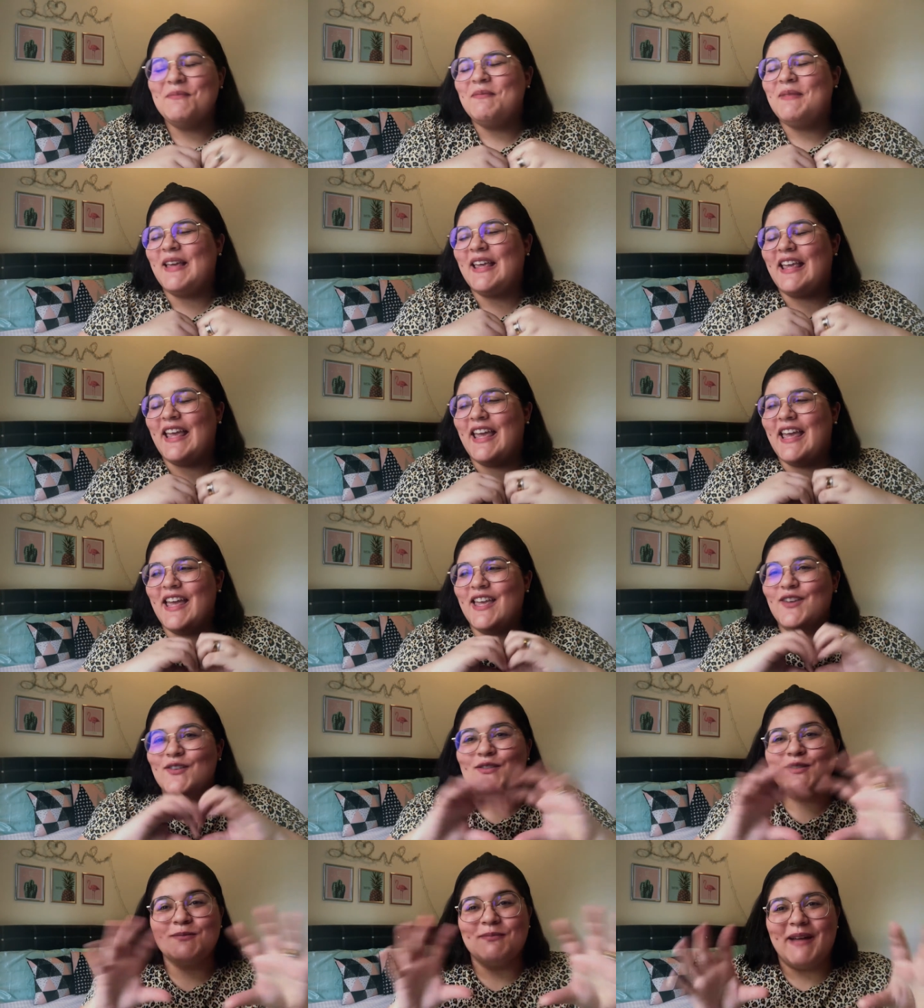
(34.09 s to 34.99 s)
Peguei
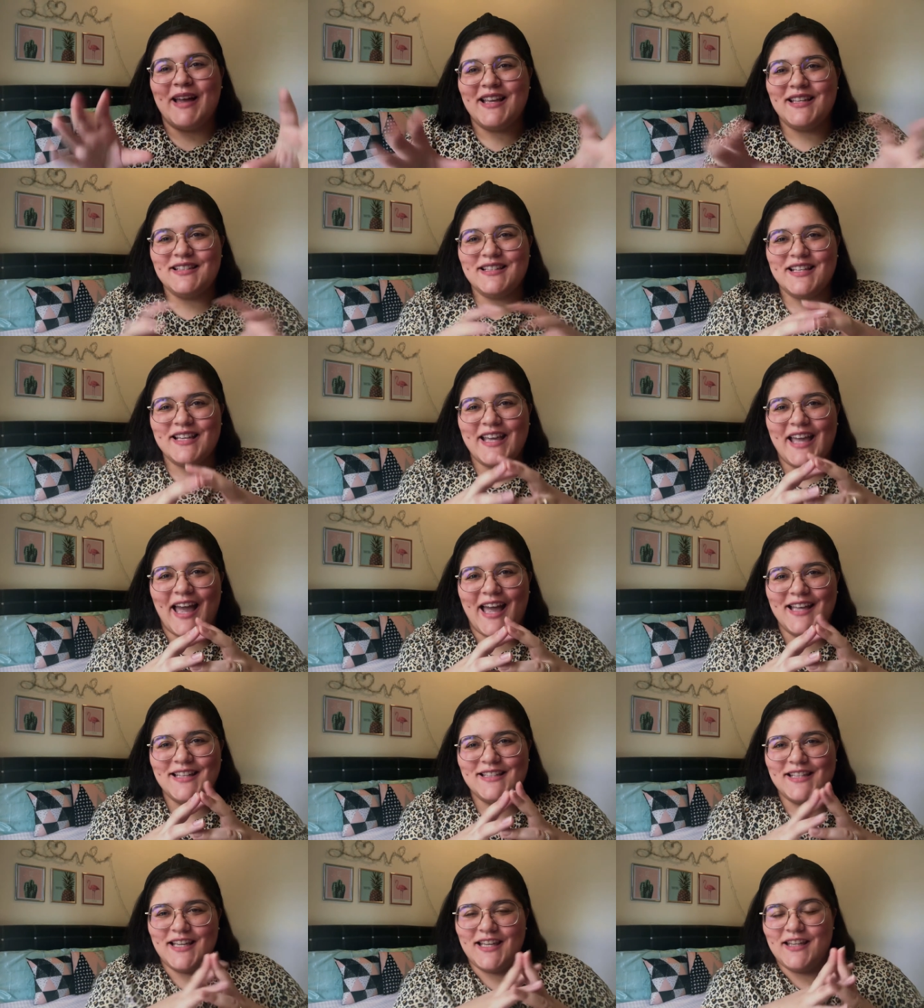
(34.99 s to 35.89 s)
aí os mais
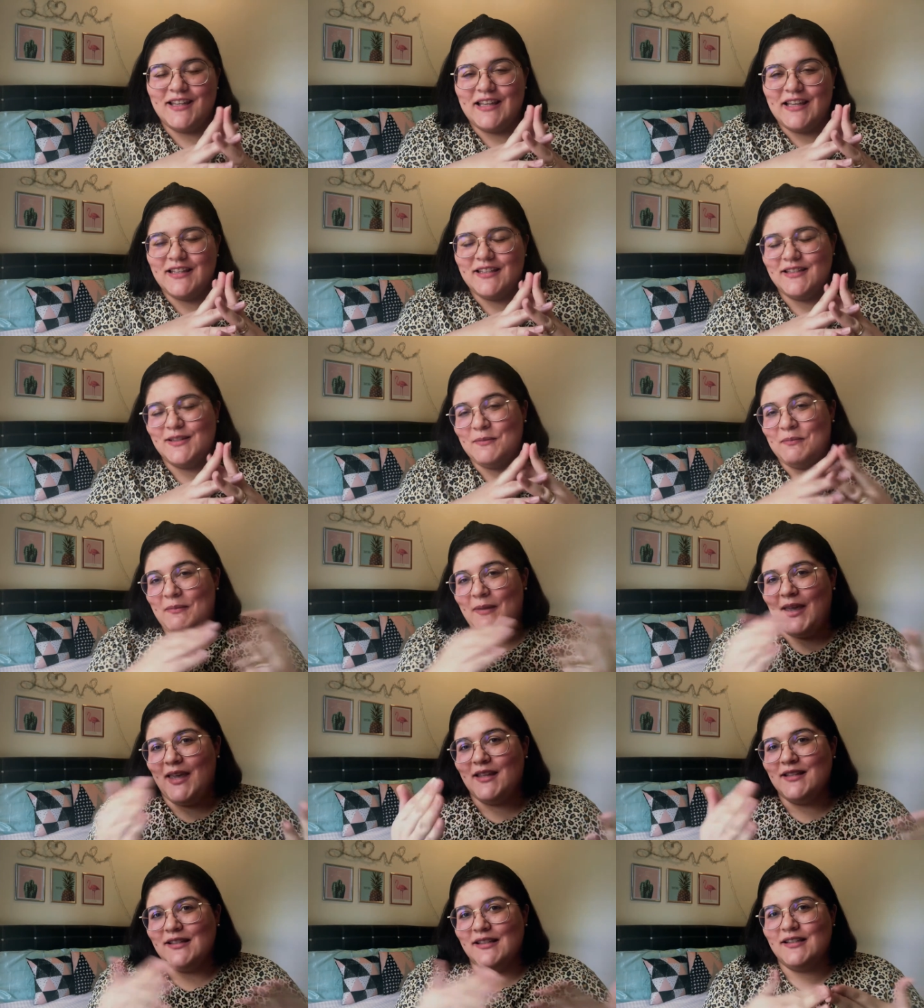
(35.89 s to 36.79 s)
legais aí desse
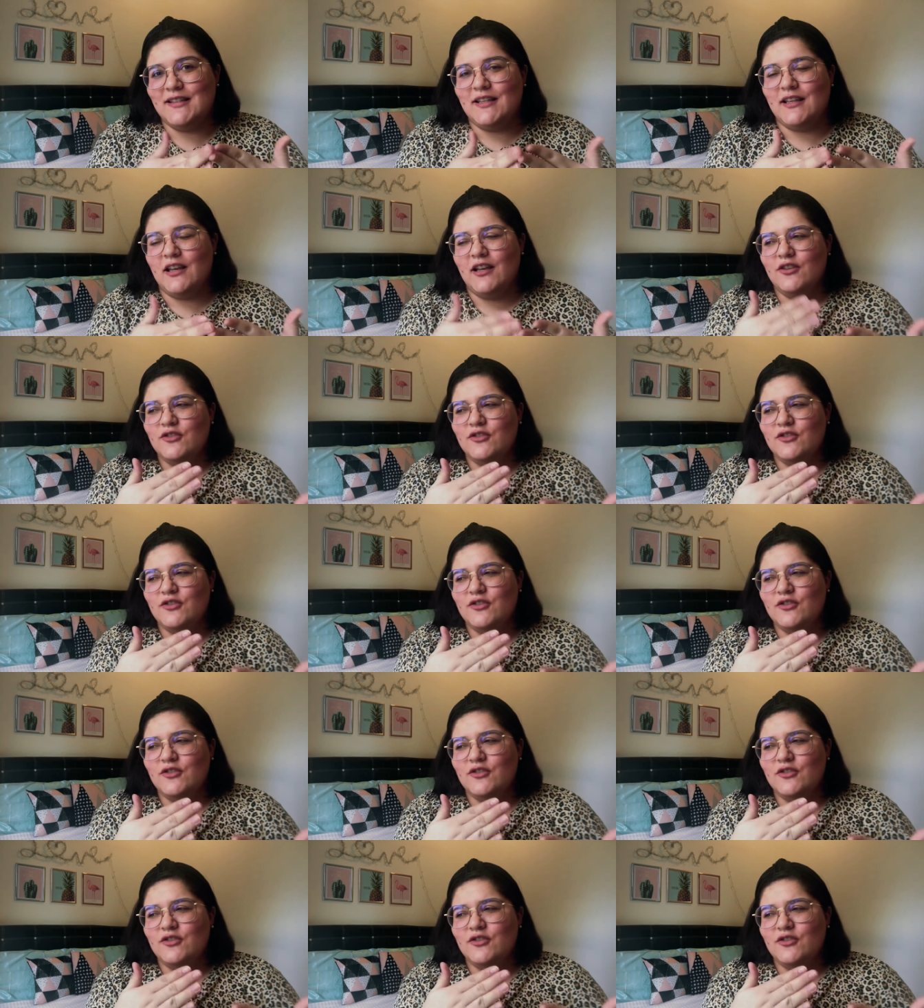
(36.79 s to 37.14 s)
mês, assim.